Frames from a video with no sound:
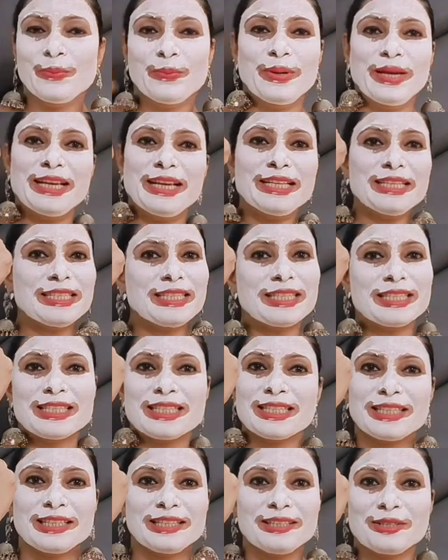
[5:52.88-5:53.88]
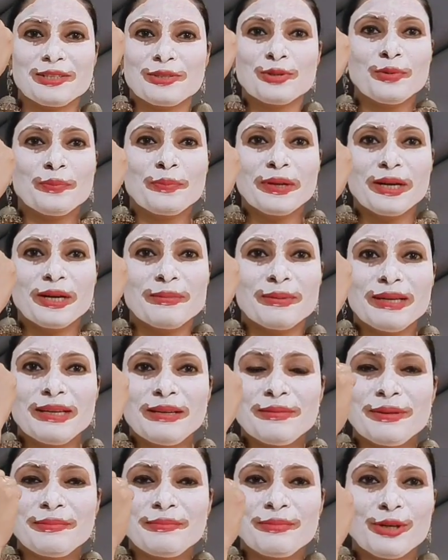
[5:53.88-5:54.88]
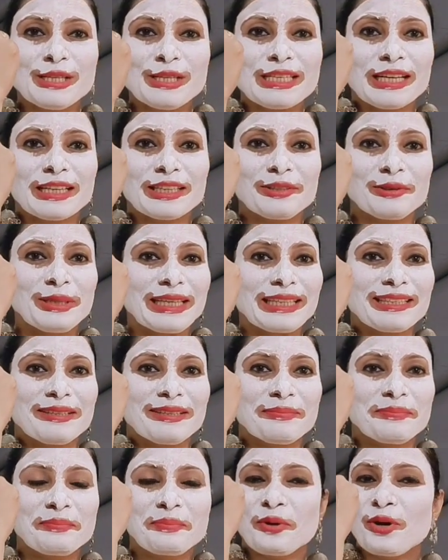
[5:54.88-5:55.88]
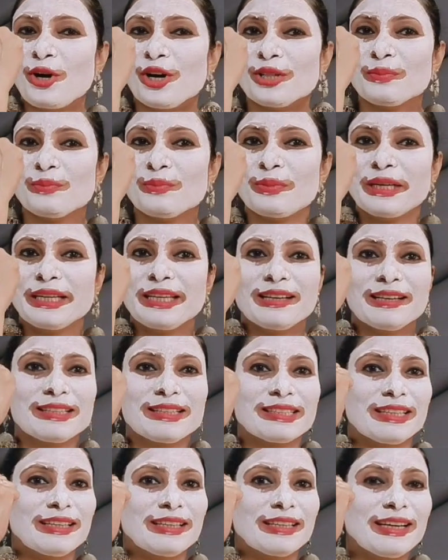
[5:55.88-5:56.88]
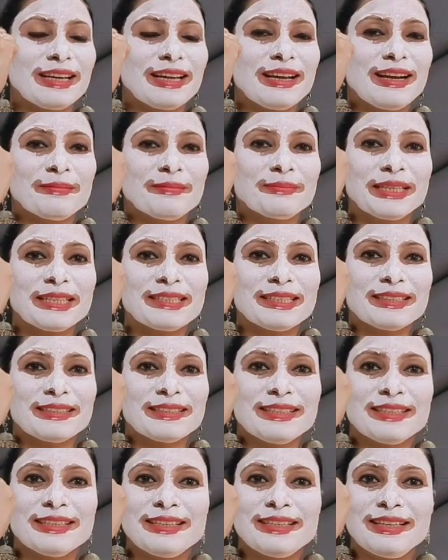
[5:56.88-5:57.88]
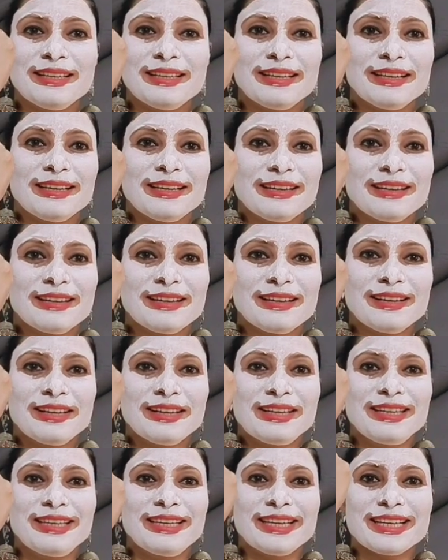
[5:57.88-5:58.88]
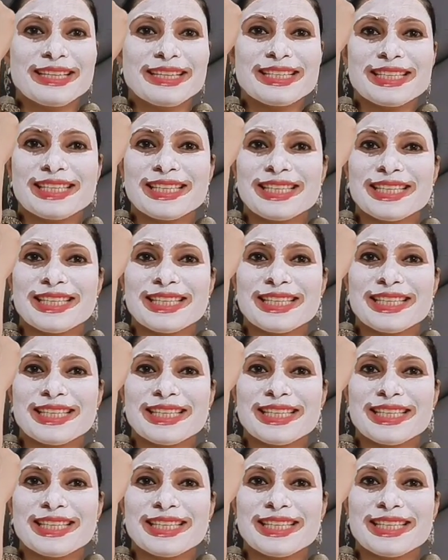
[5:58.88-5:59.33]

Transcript: मीन्स सुपर हाँ मैं बोल सकती हूँ एकदम बहुत बढ़िया रिजल्ट आया आप देख सकते हैं यस